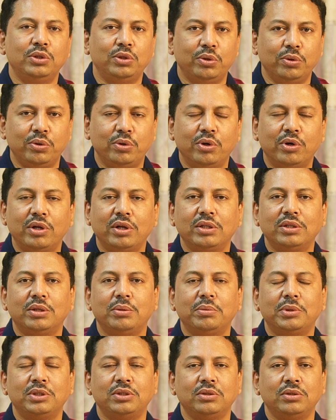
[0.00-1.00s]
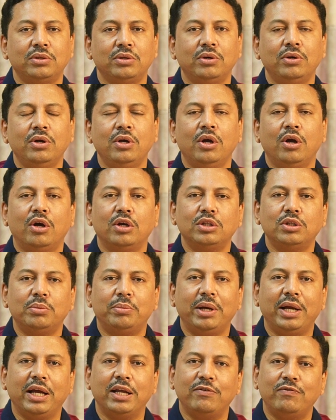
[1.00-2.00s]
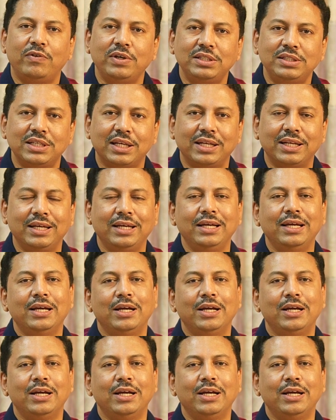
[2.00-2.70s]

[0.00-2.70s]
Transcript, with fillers: দুর্ঘটনতাবশত অথবা অ্যাডভেঞ্চারে